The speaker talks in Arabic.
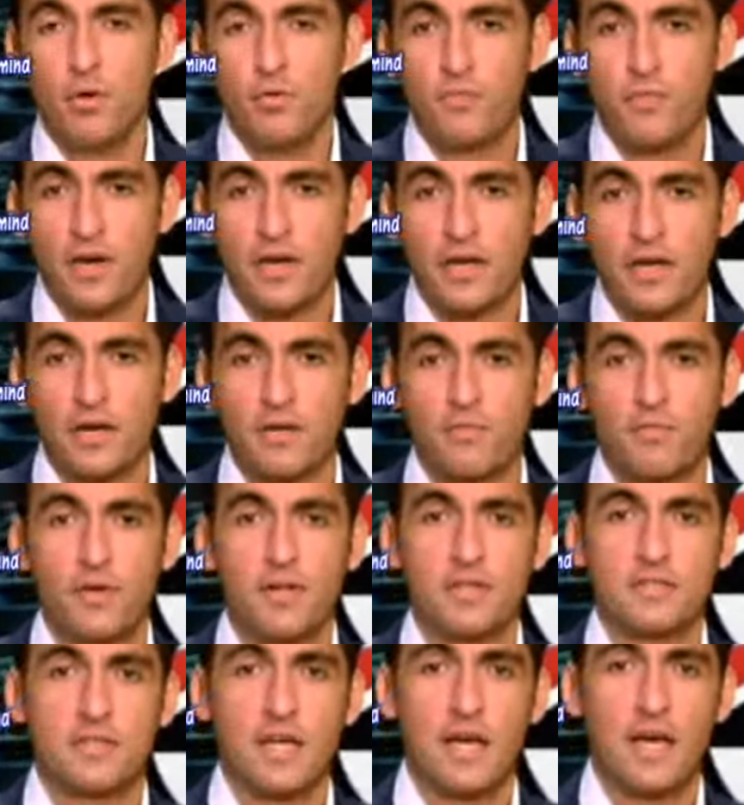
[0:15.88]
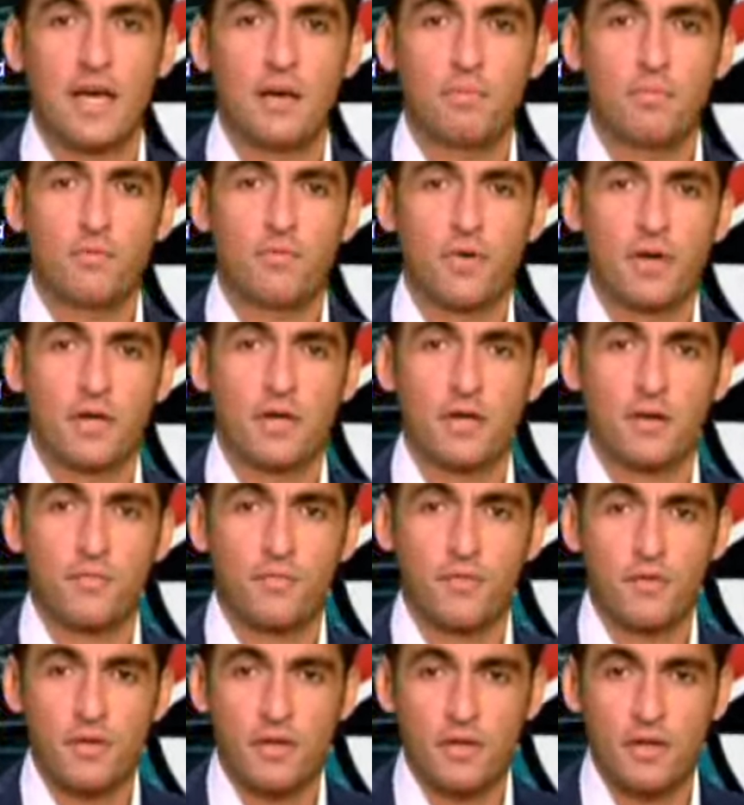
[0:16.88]
بيفكر في الانسحاب يفكر
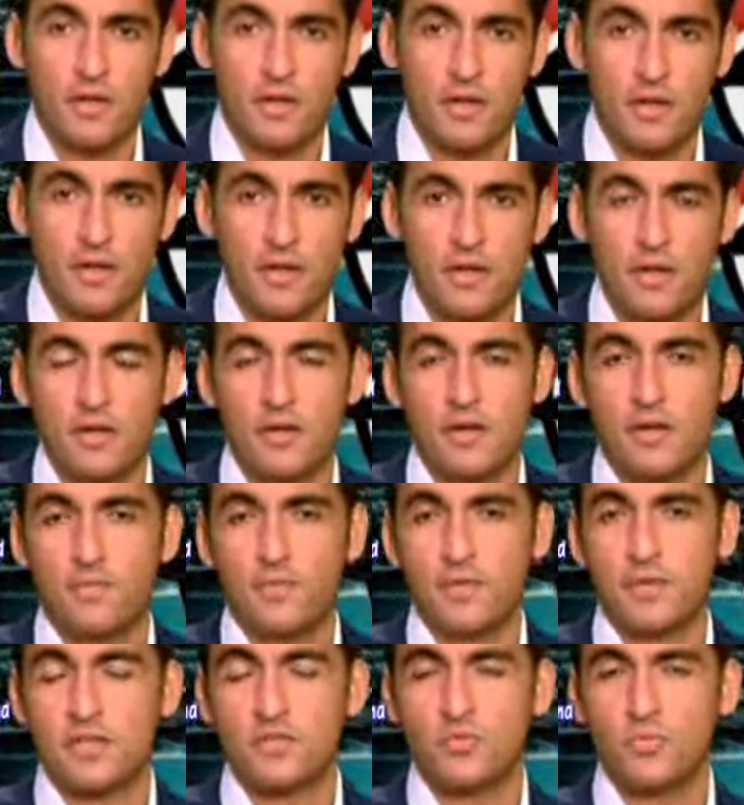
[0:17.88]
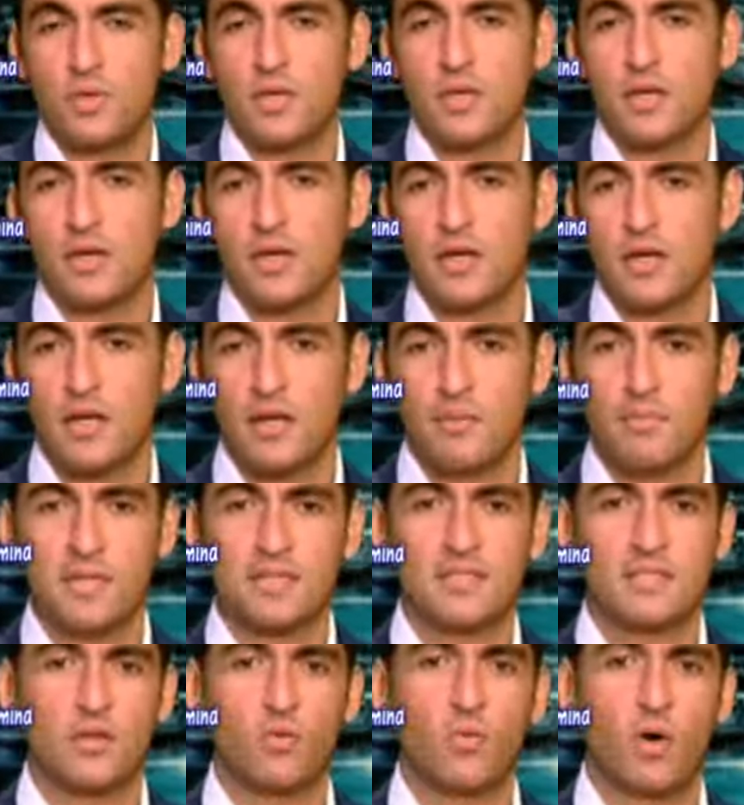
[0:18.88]
في آه، آه، في تسويق
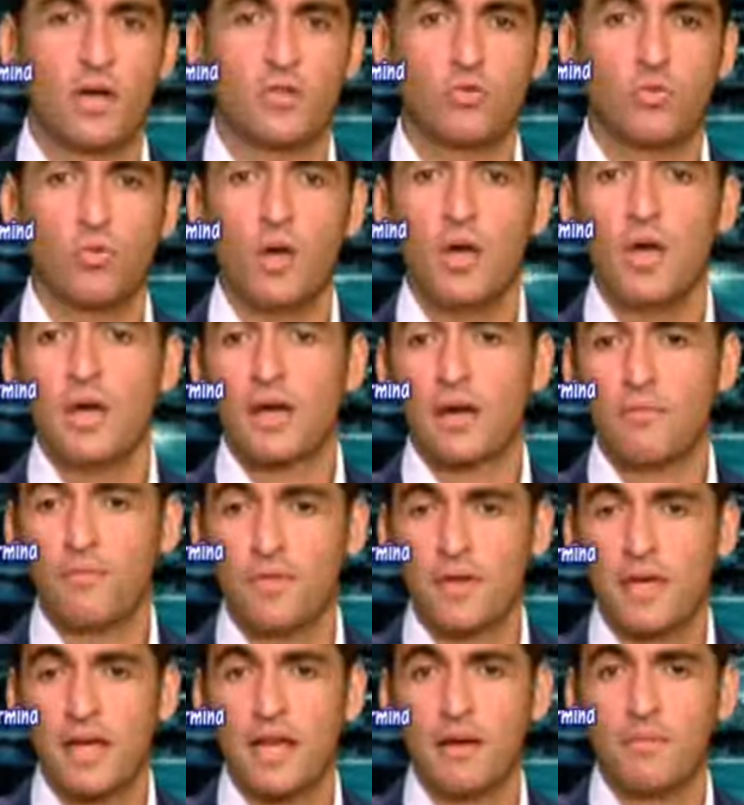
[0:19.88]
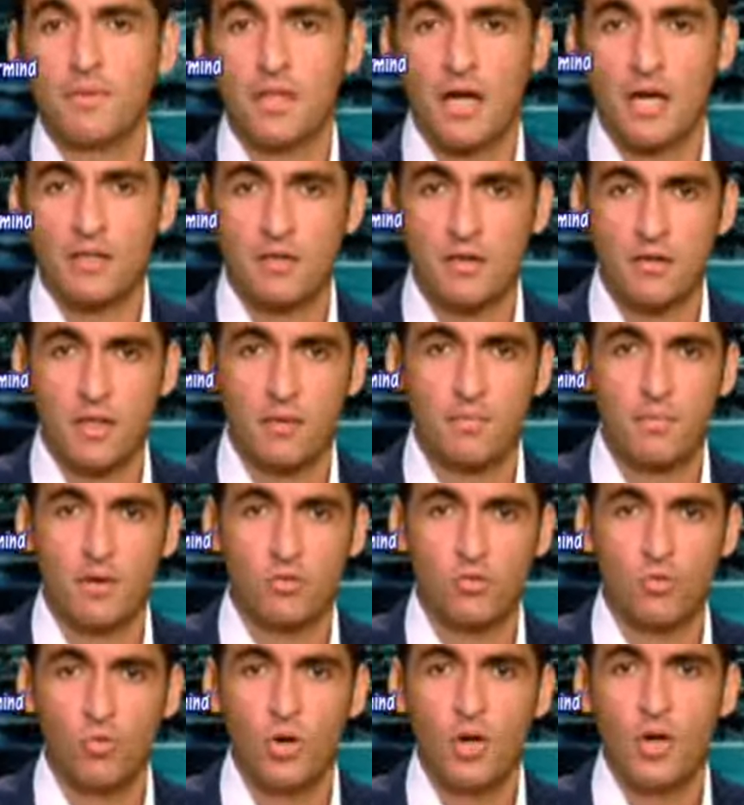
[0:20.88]
البث لوحده كان في كلام ان حضرتك
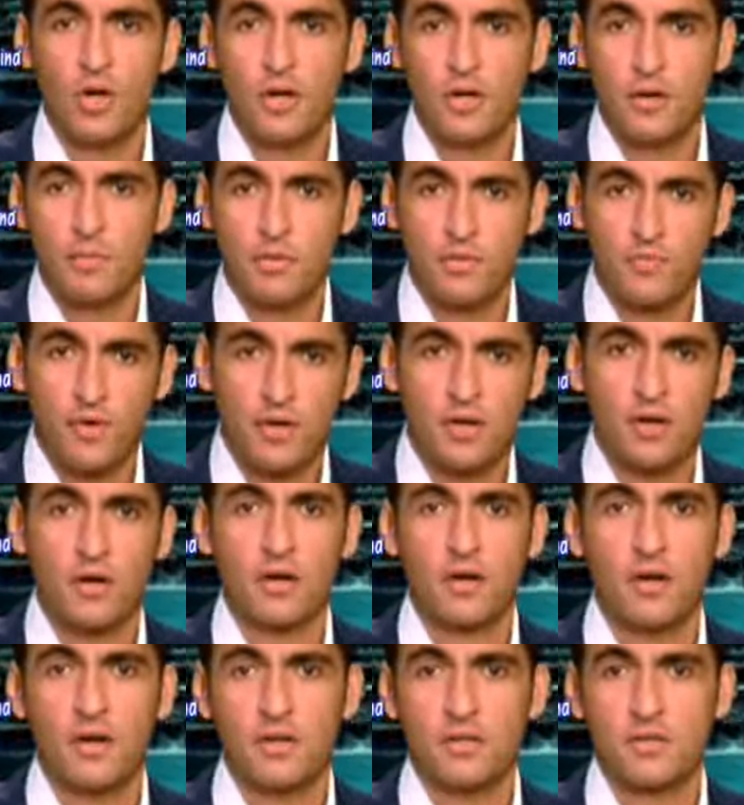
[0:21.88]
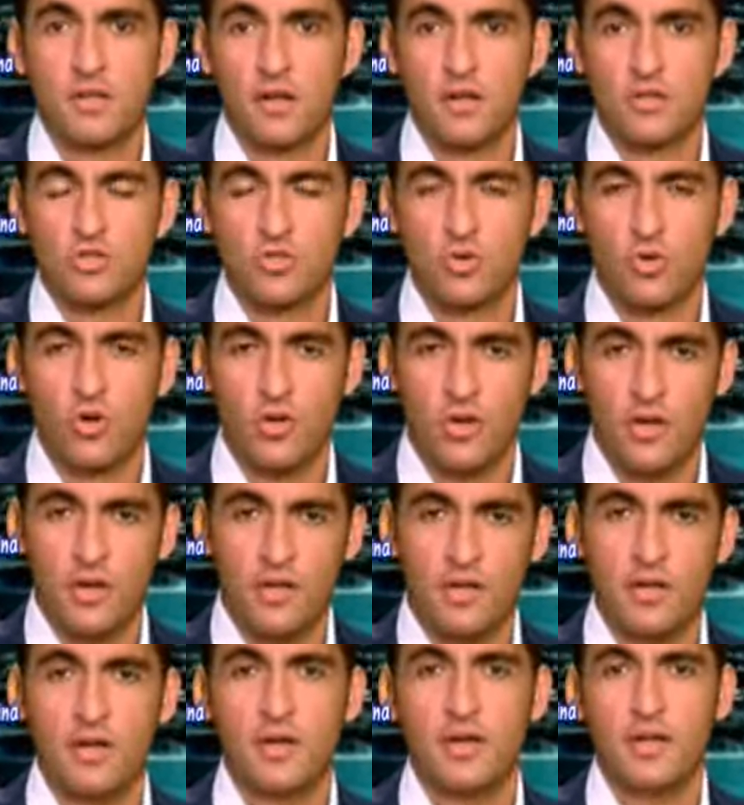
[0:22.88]
برضو بتفكر للترشح
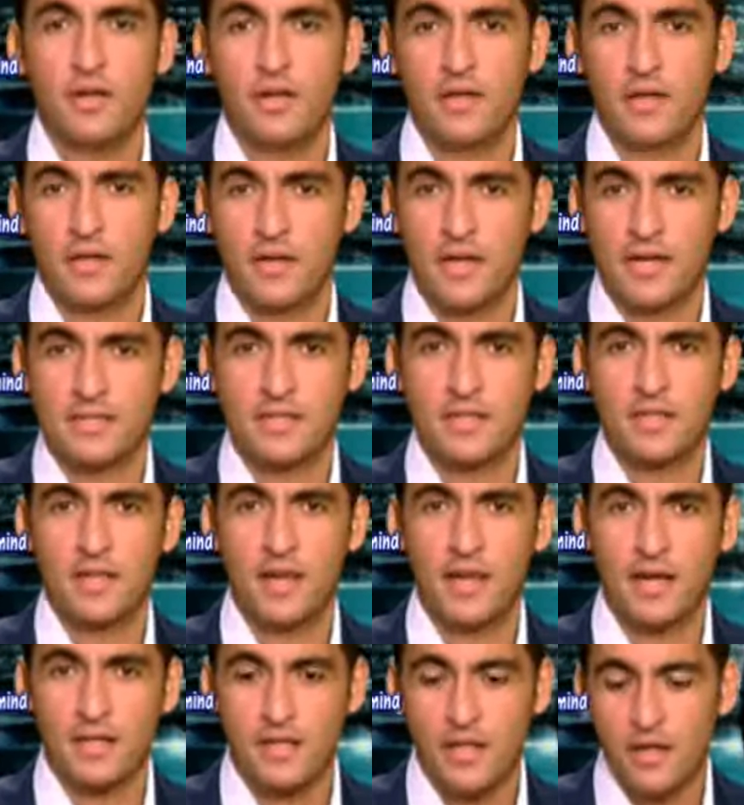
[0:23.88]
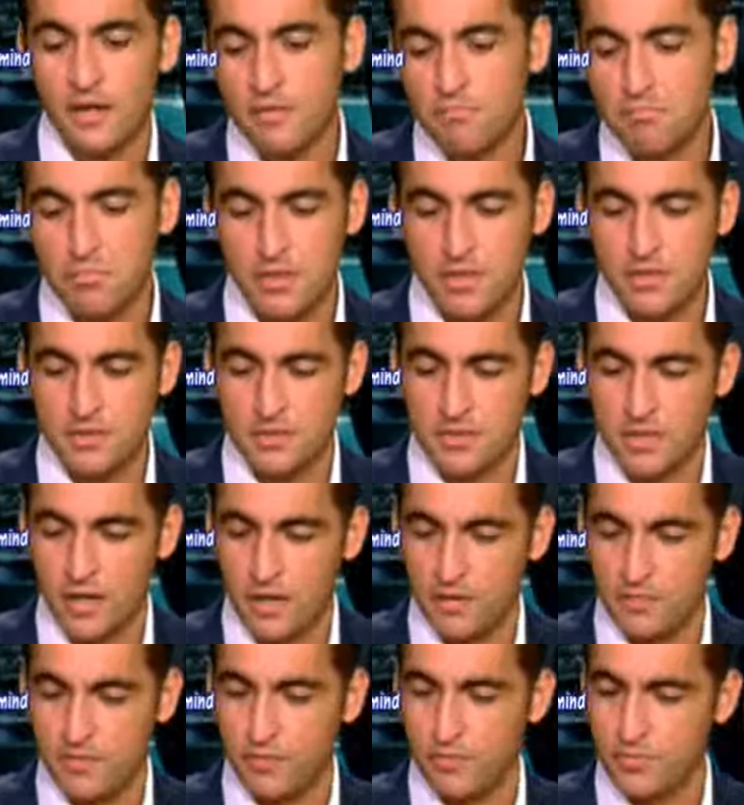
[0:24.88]
لرئاسه اللجنه ايه
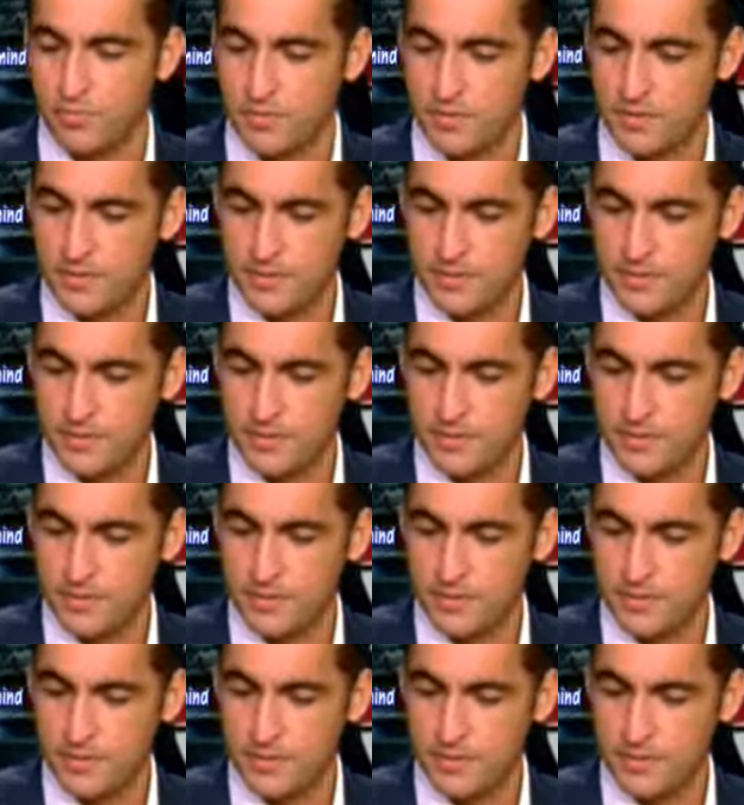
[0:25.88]
الصح فيهم